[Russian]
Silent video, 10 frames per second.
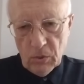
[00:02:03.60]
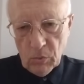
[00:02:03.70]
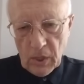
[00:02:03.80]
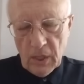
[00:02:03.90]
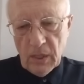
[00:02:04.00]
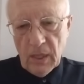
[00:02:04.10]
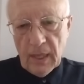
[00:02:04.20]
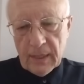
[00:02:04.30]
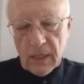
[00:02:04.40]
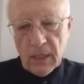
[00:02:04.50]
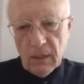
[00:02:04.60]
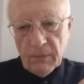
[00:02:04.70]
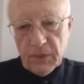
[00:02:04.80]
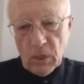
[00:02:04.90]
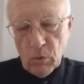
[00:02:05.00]
Украина
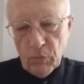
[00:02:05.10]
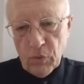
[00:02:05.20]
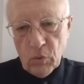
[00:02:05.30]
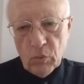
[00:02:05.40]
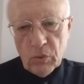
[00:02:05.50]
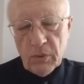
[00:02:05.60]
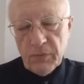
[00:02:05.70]
открыла второй фронт,